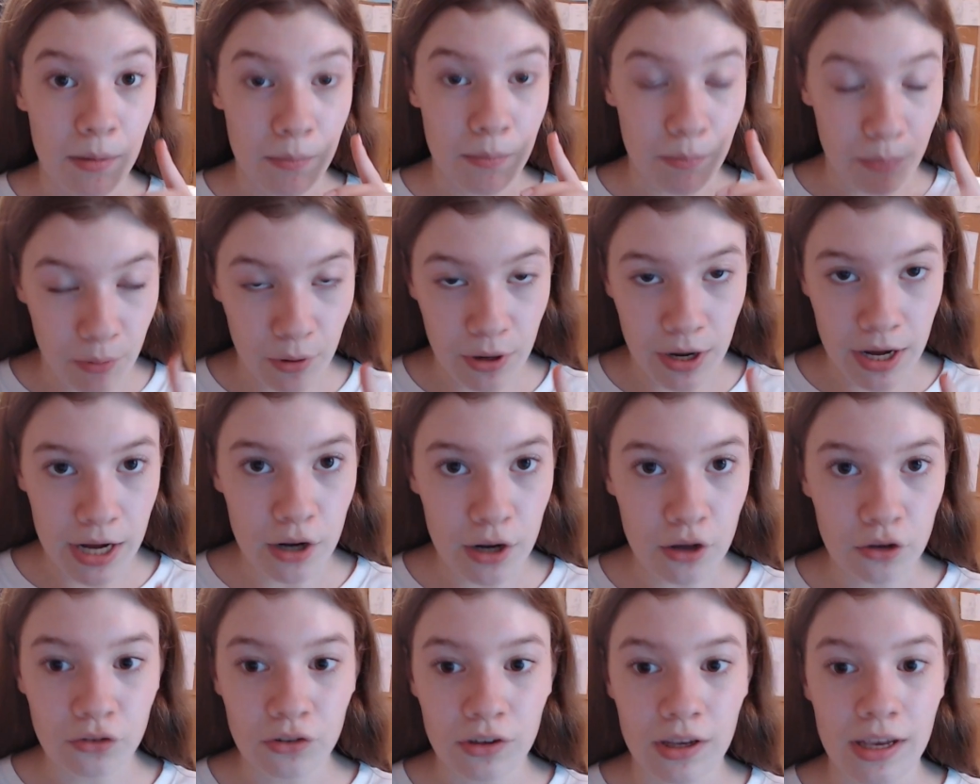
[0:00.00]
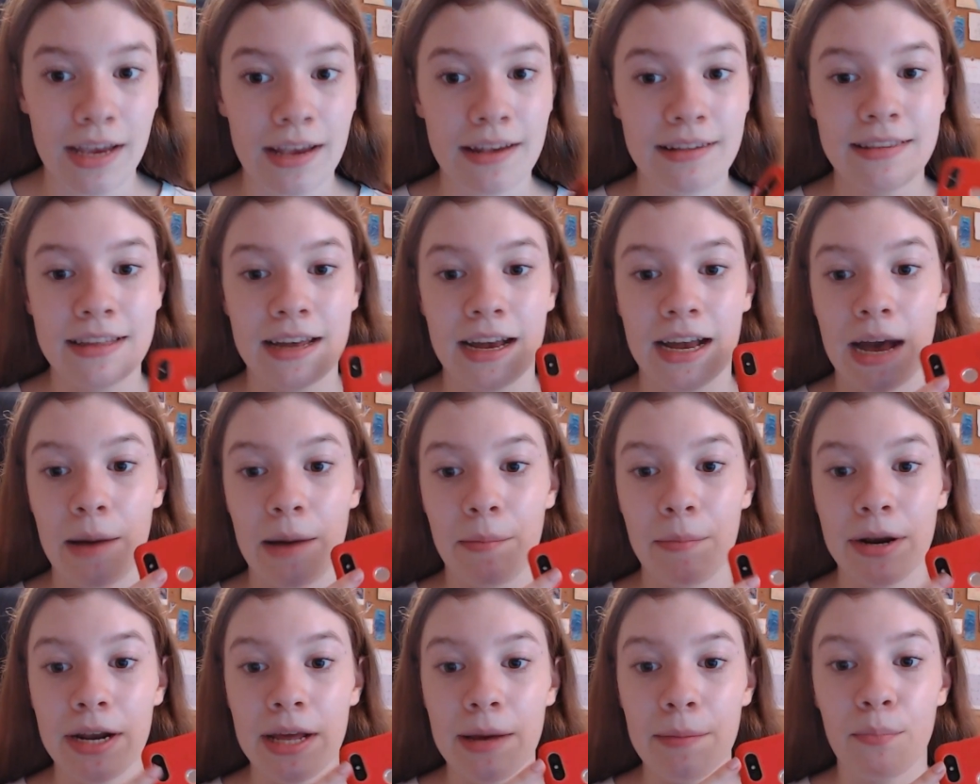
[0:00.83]
poneros esta
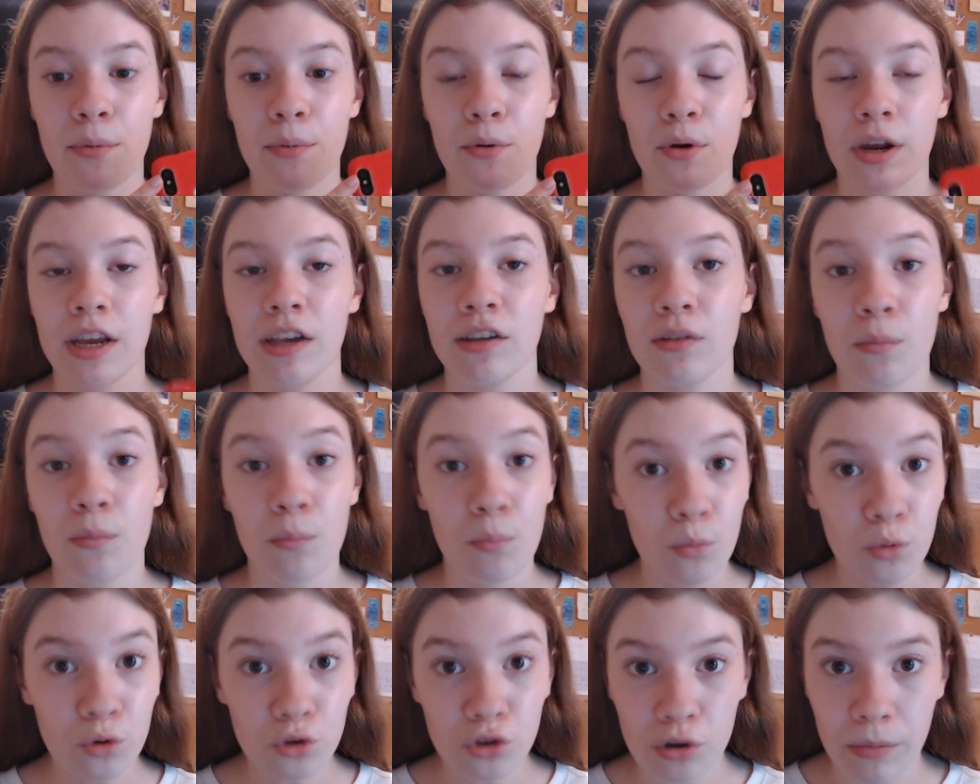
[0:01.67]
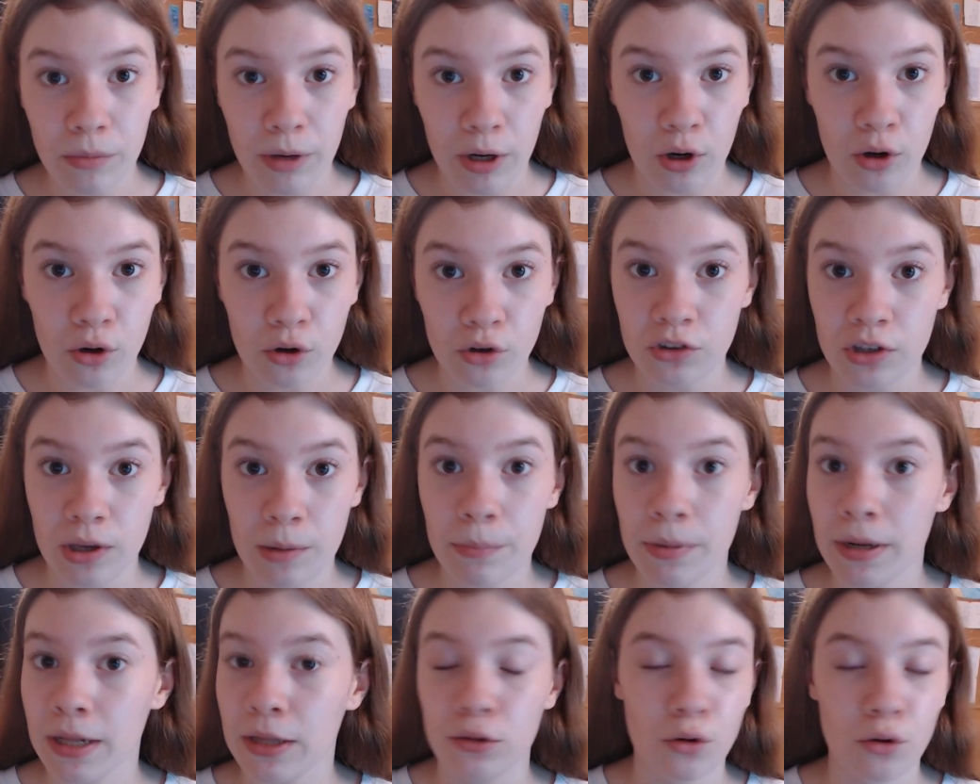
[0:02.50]
cámara porque es mucho mejor
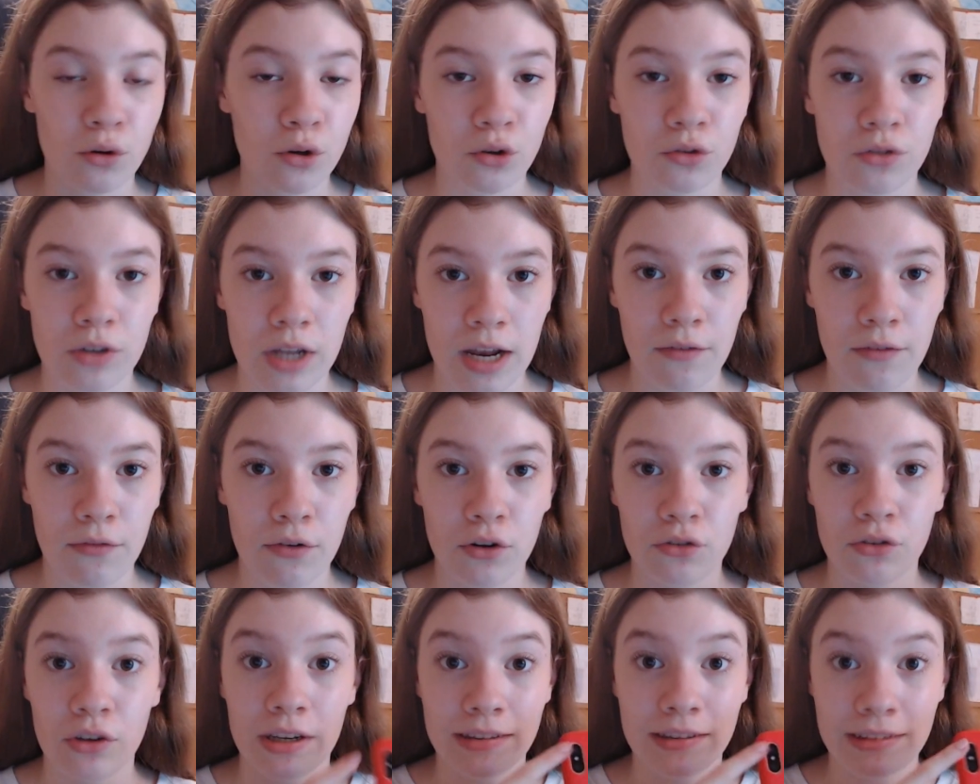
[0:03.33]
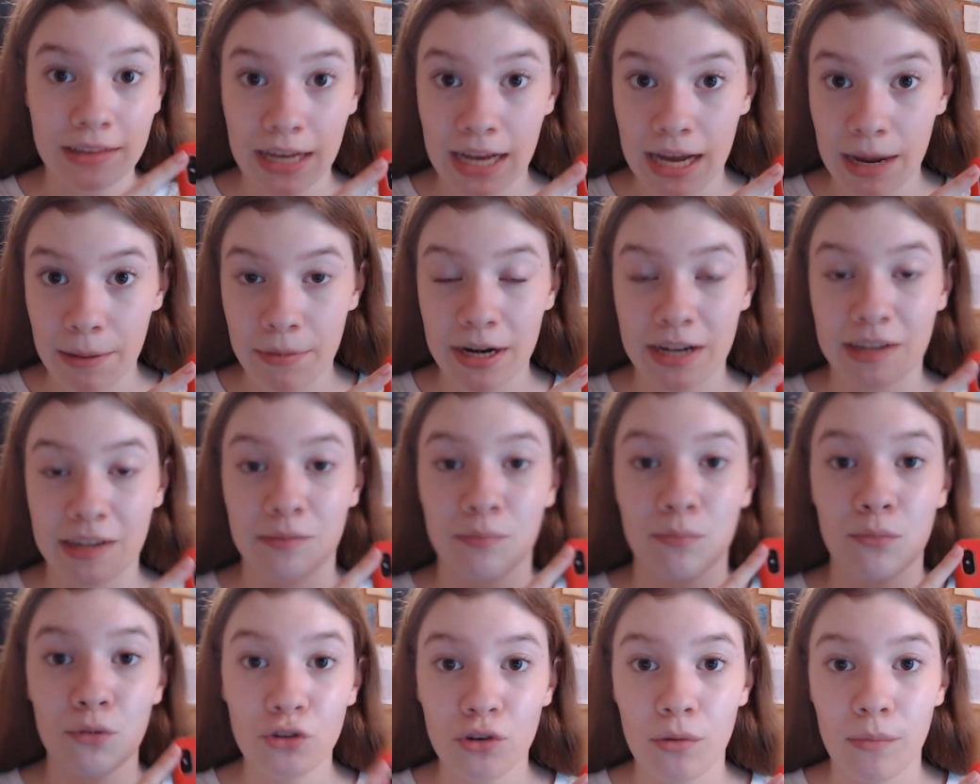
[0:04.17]
siempre en todos los teléfonos, esta cámara es
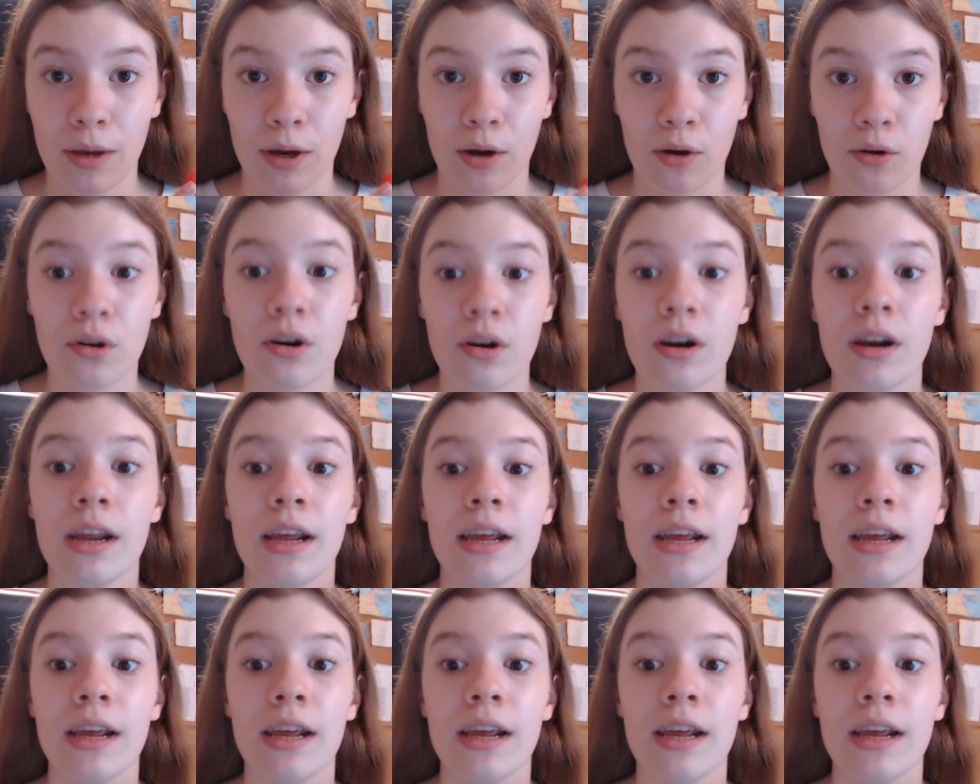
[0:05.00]
mucho mejor